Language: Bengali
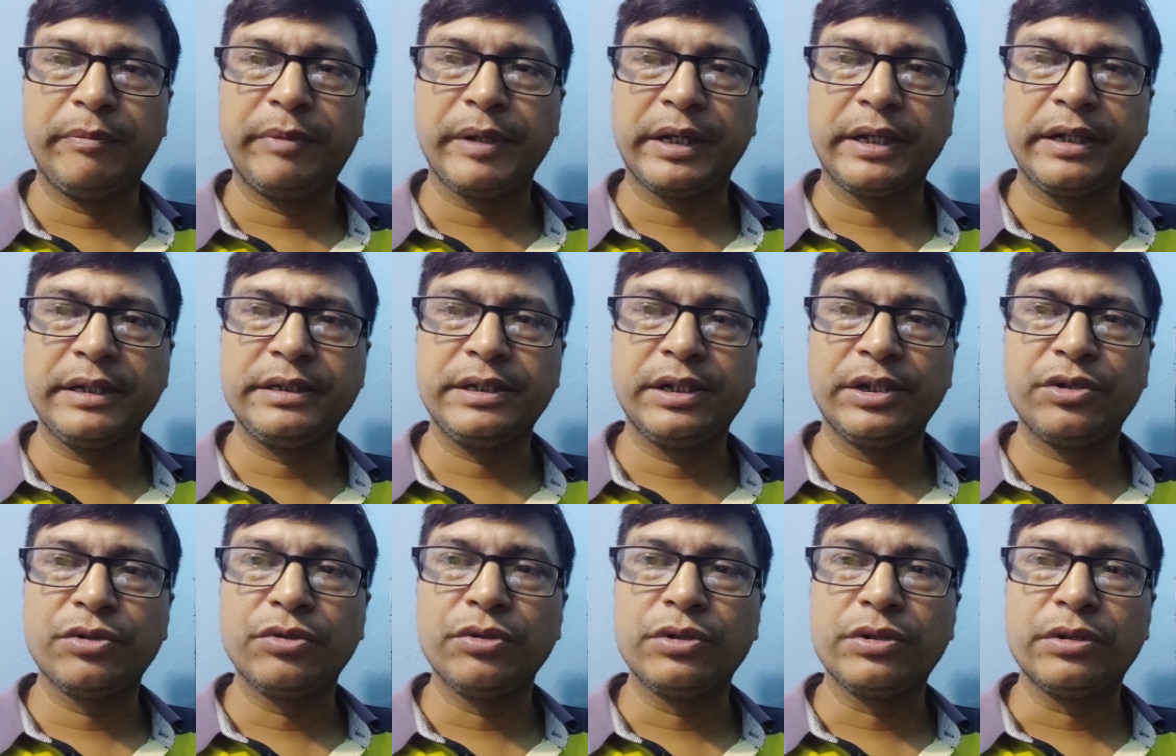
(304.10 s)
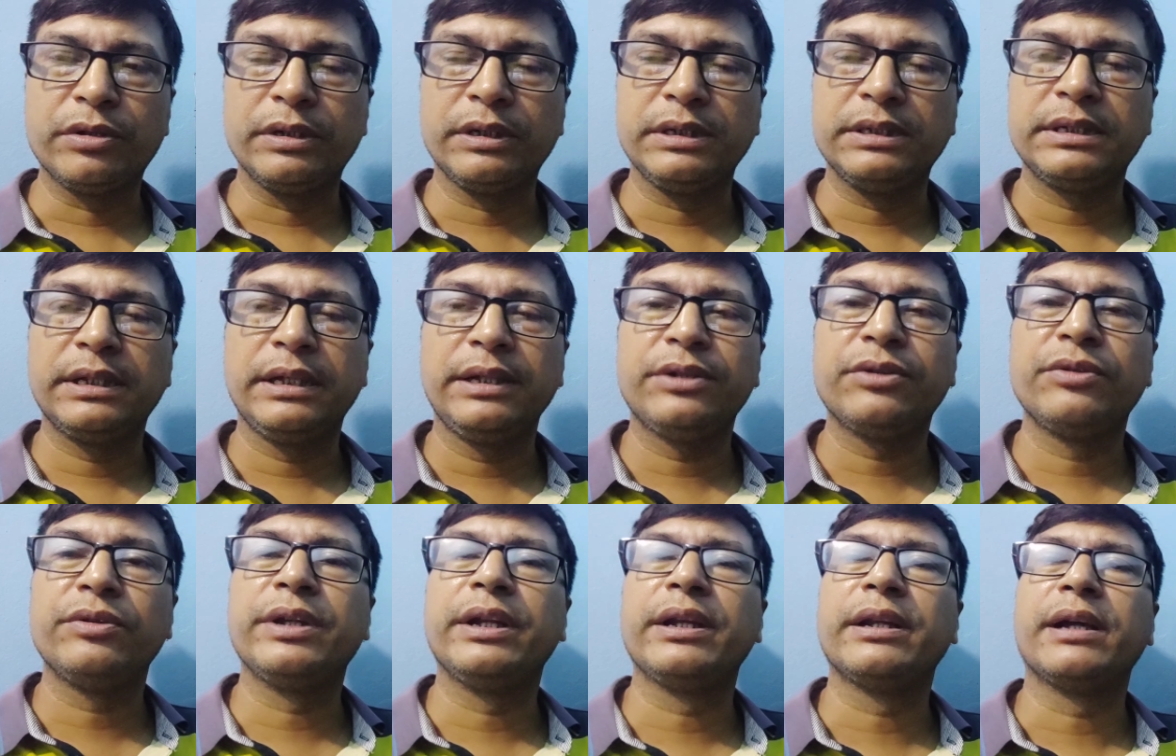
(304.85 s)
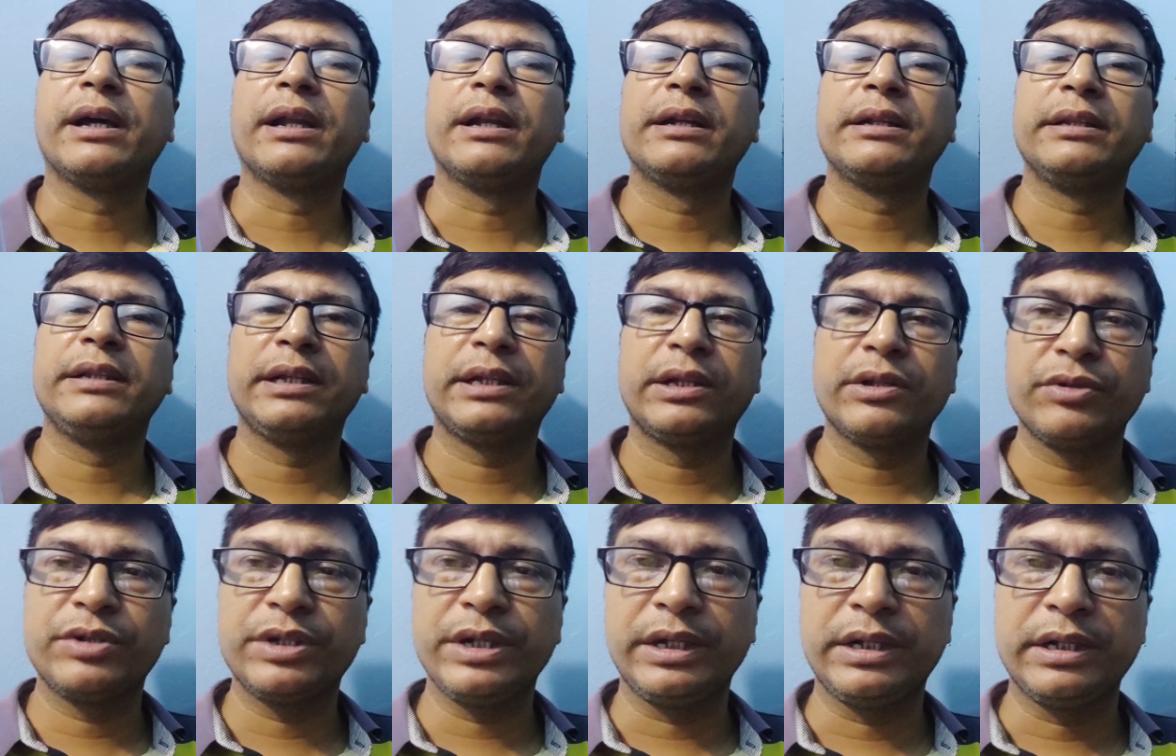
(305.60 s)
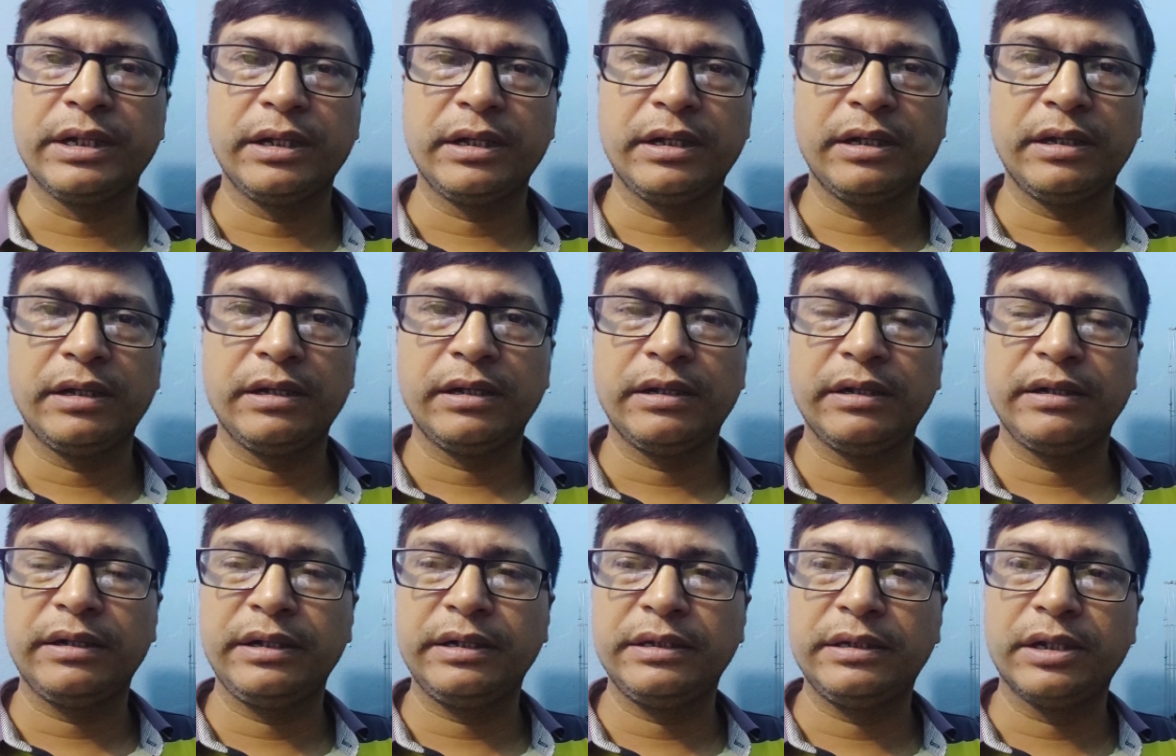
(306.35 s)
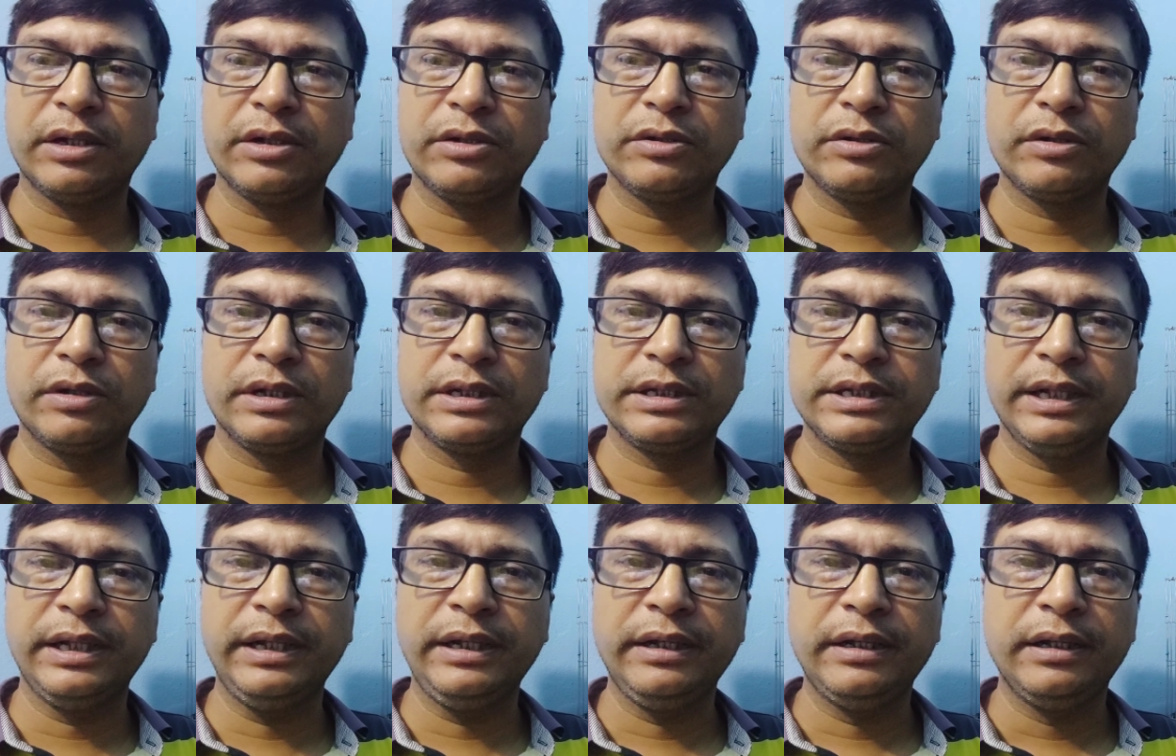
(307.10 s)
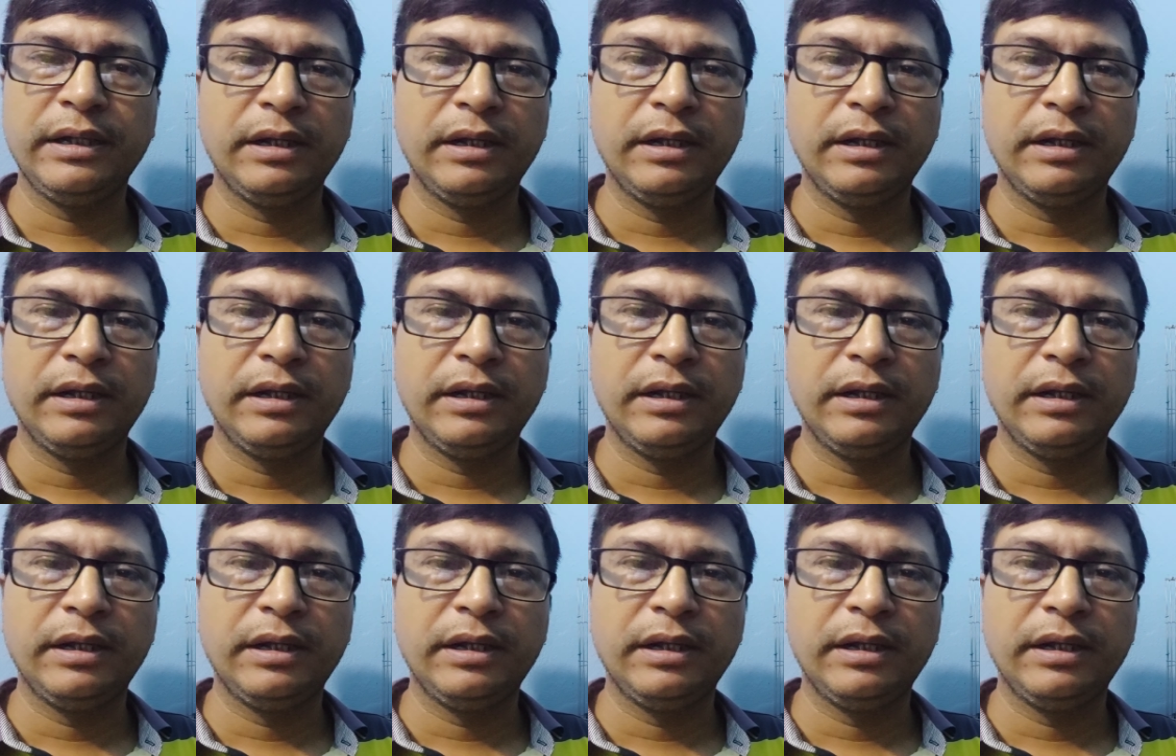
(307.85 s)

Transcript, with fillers: পাখির যে ঠোঁট রয়েছে ঠোঁটের কালার দেখেও সেটা নির্ধারণ করা যায়